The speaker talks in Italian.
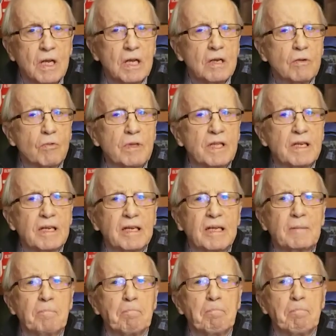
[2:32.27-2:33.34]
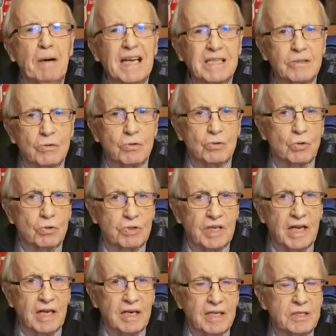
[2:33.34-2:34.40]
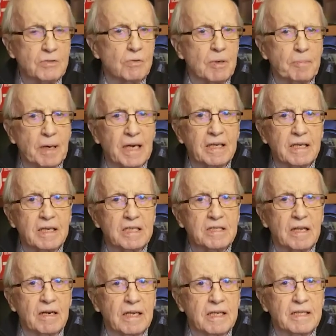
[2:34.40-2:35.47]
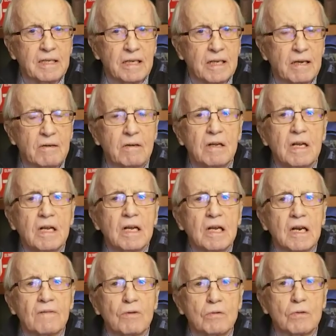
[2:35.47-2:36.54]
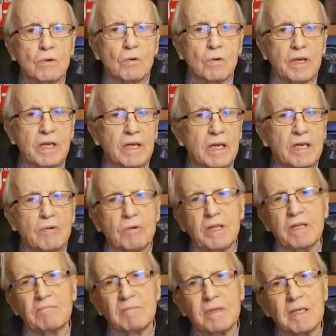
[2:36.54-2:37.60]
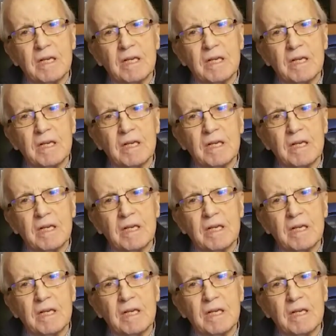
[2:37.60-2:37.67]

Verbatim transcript: Quindi impatto totale sulla pallacanestro italiana l'ha avuto lui e quindi